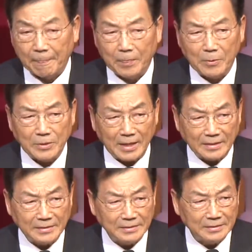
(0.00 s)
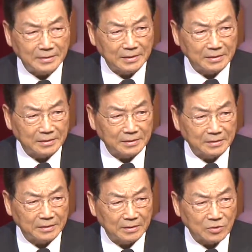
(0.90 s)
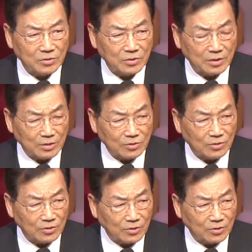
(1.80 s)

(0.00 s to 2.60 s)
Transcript: 또 다른 어, 이슈는